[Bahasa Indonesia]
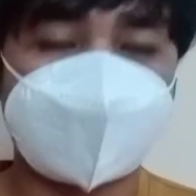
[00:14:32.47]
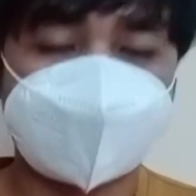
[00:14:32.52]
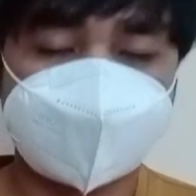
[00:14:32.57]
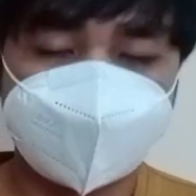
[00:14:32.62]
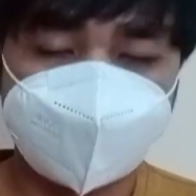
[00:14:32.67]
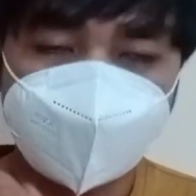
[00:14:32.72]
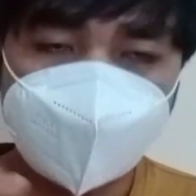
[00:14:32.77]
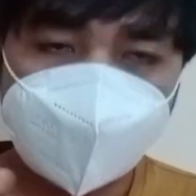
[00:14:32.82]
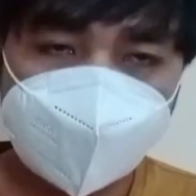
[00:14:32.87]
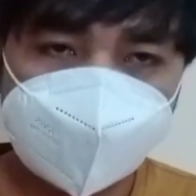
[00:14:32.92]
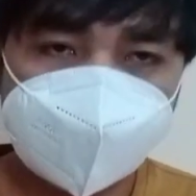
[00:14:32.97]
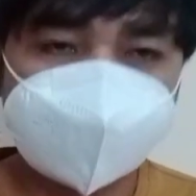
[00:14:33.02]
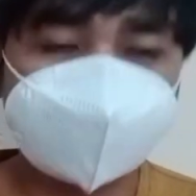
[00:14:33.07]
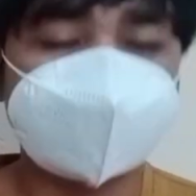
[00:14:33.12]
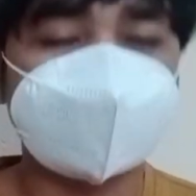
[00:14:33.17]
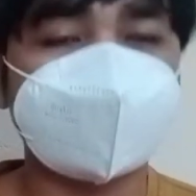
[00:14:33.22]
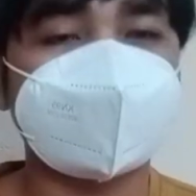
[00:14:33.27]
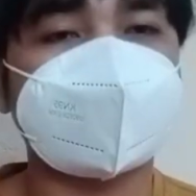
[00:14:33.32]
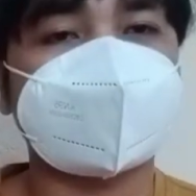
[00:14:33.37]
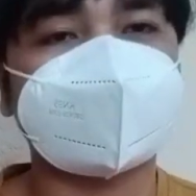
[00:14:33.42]
para
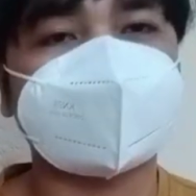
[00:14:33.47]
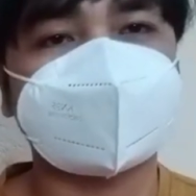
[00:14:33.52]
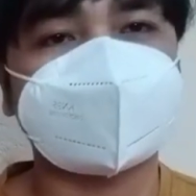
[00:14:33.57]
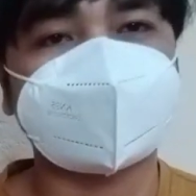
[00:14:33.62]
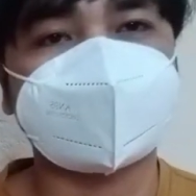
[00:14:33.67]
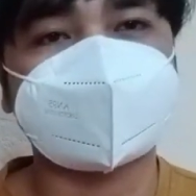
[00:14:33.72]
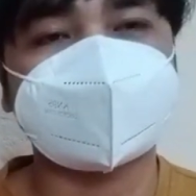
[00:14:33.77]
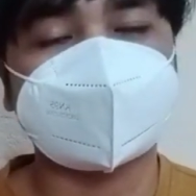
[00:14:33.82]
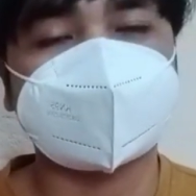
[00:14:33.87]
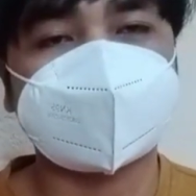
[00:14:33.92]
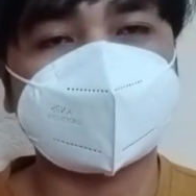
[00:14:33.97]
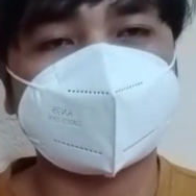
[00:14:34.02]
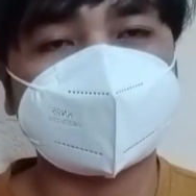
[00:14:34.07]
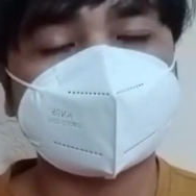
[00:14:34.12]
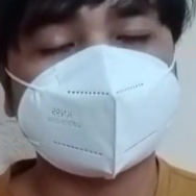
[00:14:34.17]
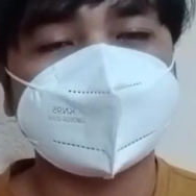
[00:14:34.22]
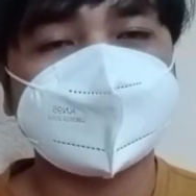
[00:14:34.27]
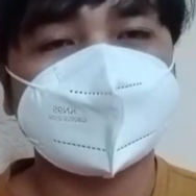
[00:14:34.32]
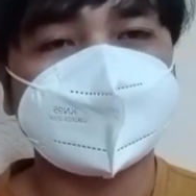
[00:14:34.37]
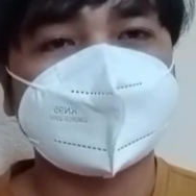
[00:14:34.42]
mualaf juga
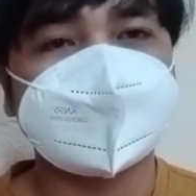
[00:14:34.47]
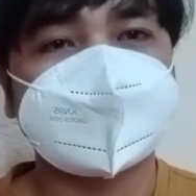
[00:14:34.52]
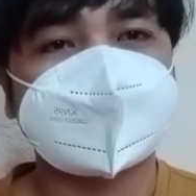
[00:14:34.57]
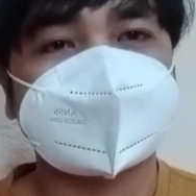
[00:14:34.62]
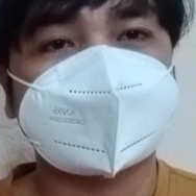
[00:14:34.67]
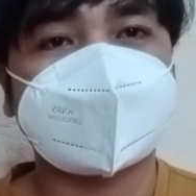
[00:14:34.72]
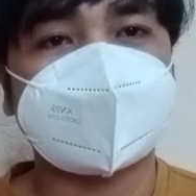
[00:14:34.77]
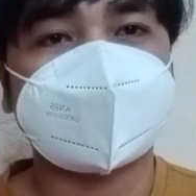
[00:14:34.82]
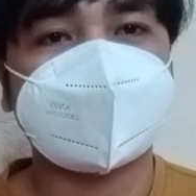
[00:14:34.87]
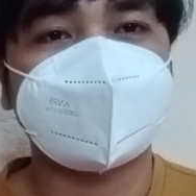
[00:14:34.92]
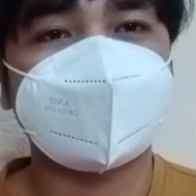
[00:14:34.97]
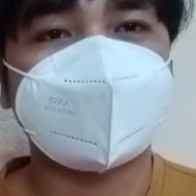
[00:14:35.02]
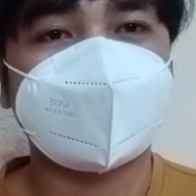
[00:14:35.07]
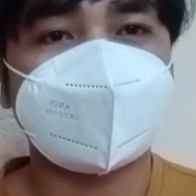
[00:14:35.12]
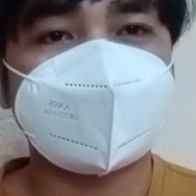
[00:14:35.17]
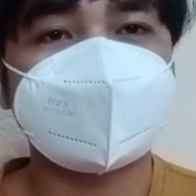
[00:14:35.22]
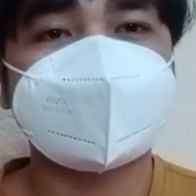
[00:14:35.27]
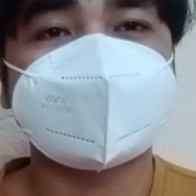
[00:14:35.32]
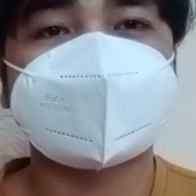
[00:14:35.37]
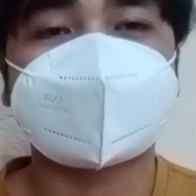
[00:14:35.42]
khususnya kalau
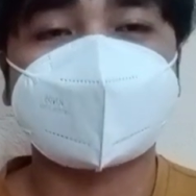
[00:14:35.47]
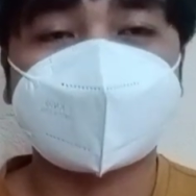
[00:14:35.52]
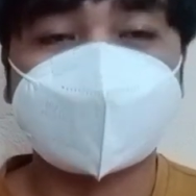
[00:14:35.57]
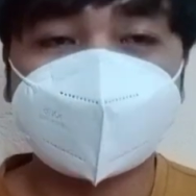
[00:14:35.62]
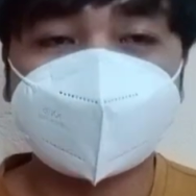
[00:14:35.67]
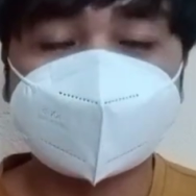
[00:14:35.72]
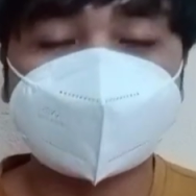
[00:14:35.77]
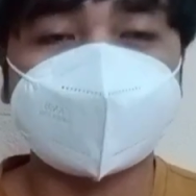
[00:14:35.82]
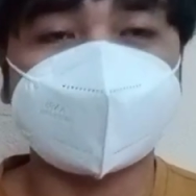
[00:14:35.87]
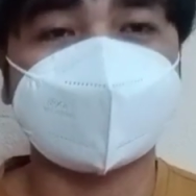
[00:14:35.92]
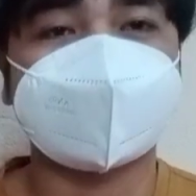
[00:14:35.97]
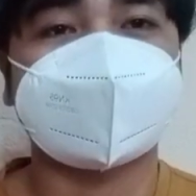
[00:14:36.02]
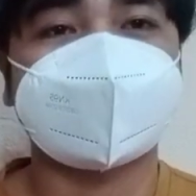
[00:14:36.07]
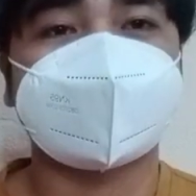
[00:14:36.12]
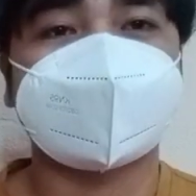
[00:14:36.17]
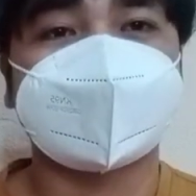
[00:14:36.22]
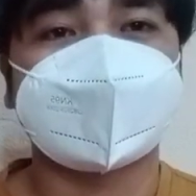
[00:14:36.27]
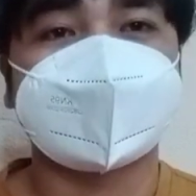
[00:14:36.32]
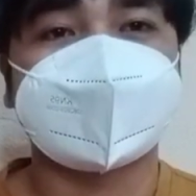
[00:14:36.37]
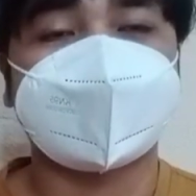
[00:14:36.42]
mau mengkritik
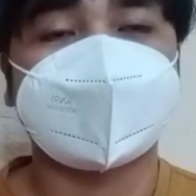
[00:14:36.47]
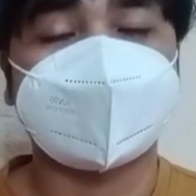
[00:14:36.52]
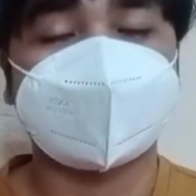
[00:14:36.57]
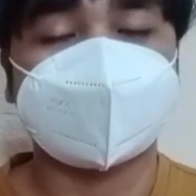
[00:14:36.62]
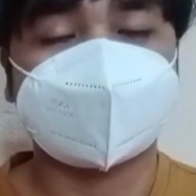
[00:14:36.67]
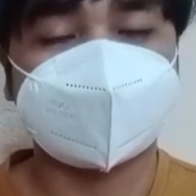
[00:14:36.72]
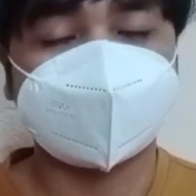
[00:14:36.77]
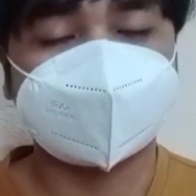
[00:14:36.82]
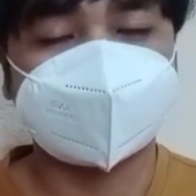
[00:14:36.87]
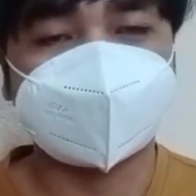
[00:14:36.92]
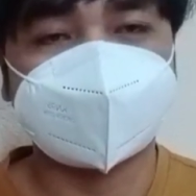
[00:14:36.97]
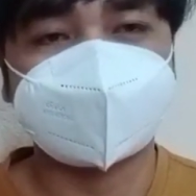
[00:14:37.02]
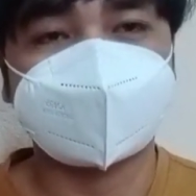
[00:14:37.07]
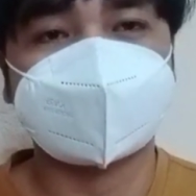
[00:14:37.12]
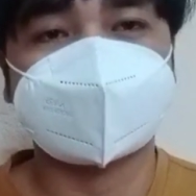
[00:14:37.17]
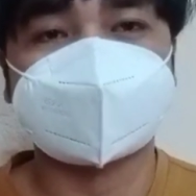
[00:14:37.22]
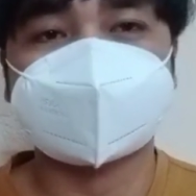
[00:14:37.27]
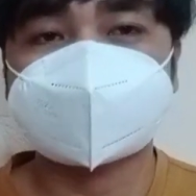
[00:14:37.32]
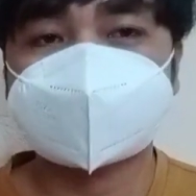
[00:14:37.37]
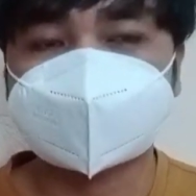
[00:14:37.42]

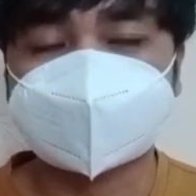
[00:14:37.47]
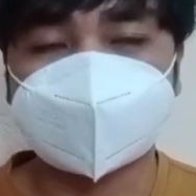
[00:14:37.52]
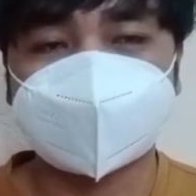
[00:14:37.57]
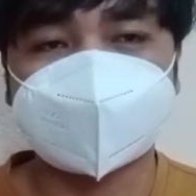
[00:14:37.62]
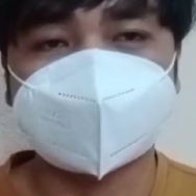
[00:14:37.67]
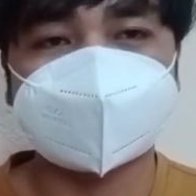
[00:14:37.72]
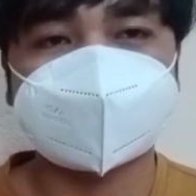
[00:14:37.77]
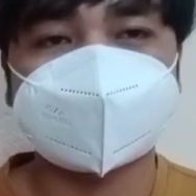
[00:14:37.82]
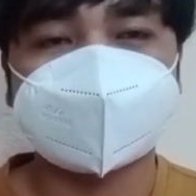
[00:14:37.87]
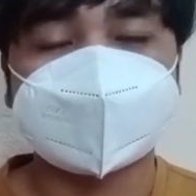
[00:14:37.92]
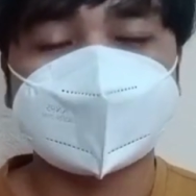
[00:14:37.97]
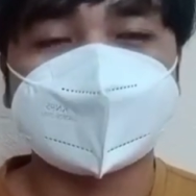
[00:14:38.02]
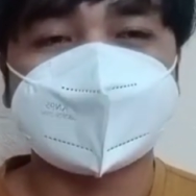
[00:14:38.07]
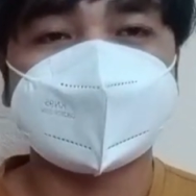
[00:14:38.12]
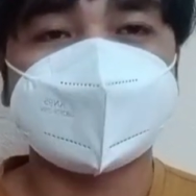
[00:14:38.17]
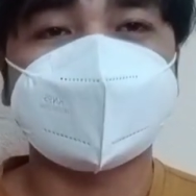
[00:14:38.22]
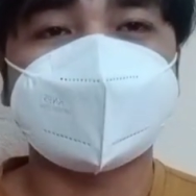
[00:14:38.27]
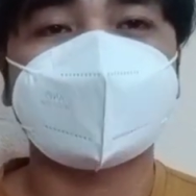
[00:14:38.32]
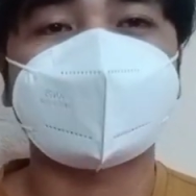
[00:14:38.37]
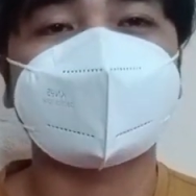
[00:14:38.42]
Alkitab Kristen
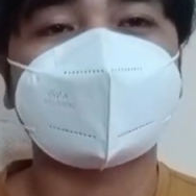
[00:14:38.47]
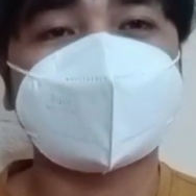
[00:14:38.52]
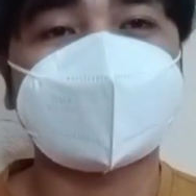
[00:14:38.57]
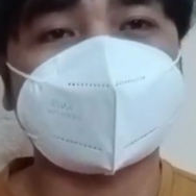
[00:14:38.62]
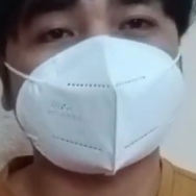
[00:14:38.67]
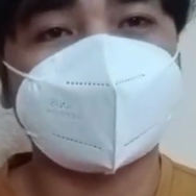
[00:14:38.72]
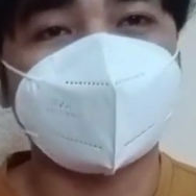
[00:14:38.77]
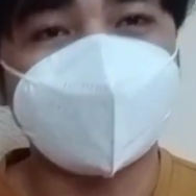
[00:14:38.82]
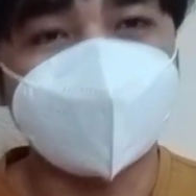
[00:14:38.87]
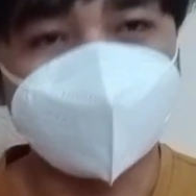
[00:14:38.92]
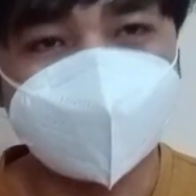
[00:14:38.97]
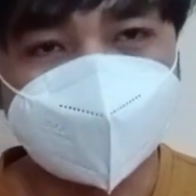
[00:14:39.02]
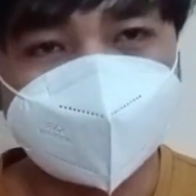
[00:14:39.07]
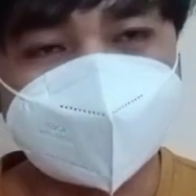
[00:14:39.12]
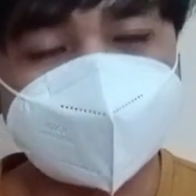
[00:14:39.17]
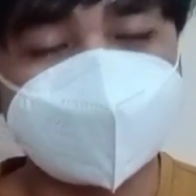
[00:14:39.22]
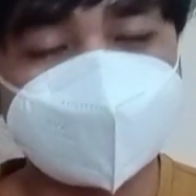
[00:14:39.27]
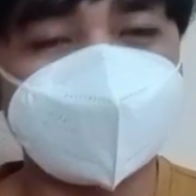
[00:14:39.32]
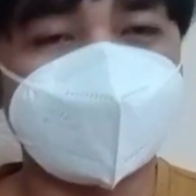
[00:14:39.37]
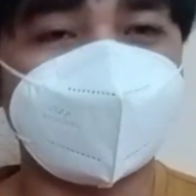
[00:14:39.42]
itu cek dulu
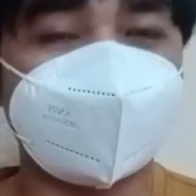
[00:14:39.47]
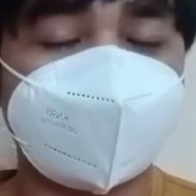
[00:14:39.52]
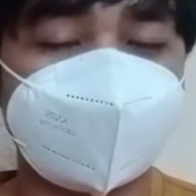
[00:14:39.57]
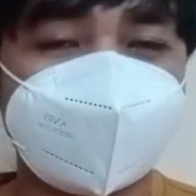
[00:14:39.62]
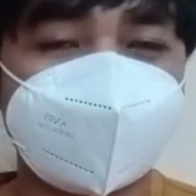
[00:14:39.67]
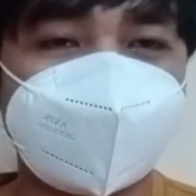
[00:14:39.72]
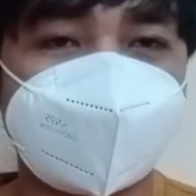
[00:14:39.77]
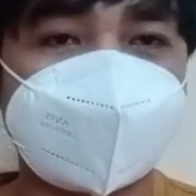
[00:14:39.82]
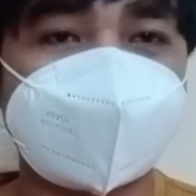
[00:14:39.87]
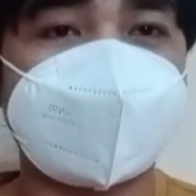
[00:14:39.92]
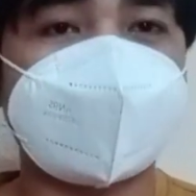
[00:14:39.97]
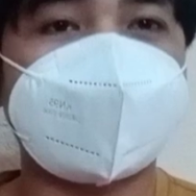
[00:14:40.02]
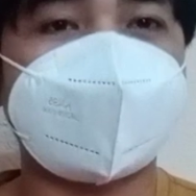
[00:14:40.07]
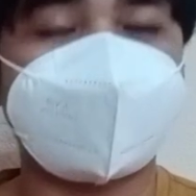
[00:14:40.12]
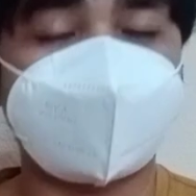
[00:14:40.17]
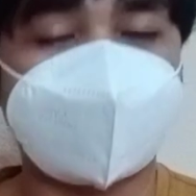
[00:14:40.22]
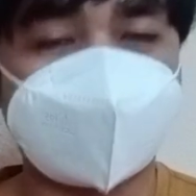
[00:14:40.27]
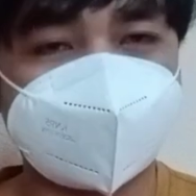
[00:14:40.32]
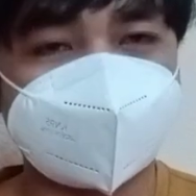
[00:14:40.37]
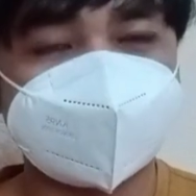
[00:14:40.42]
kitabmu ada
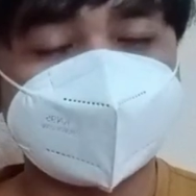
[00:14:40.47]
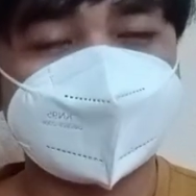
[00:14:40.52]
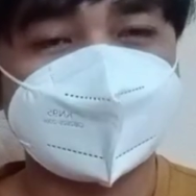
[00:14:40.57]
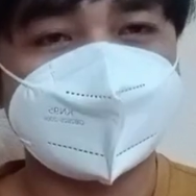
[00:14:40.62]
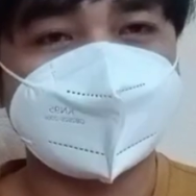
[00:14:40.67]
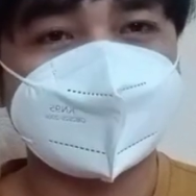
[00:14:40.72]
apa